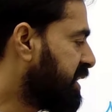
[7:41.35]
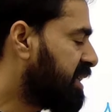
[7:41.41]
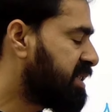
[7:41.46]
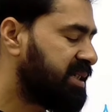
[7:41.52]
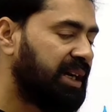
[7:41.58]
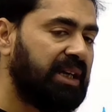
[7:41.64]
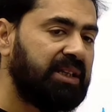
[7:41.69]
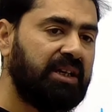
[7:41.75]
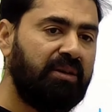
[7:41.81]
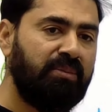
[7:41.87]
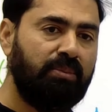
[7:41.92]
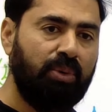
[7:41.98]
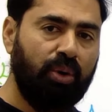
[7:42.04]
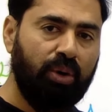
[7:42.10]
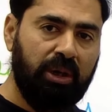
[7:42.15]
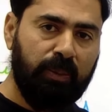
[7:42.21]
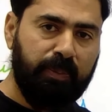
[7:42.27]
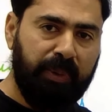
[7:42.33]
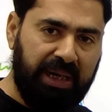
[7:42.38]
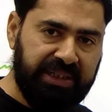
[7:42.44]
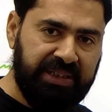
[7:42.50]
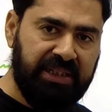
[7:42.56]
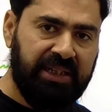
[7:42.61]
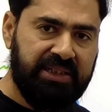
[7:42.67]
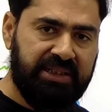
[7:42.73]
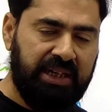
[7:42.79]
या ज्यादा मोल
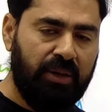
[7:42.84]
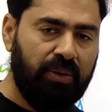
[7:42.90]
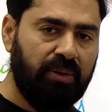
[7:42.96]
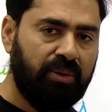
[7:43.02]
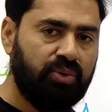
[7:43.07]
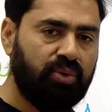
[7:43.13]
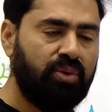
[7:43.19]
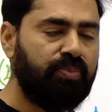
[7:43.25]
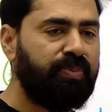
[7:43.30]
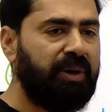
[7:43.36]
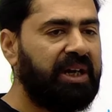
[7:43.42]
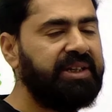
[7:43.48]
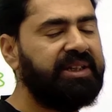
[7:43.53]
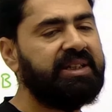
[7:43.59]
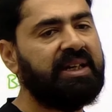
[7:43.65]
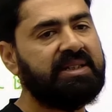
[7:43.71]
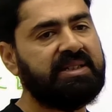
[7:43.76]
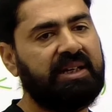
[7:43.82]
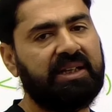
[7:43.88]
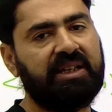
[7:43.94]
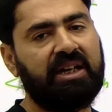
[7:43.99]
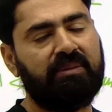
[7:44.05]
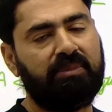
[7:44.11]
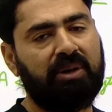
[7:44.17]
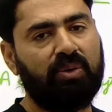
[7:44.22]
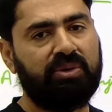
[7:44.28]
पानी ले जाओ तो पानी का
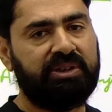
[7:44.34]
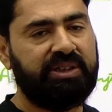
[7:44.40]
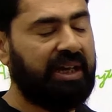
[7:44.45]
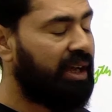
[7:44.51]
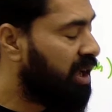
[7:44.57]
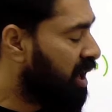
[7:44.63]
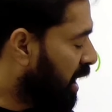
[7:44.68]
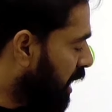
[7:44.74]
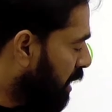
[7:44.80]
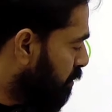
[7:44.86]
ज्यादा अमाउंट दिया है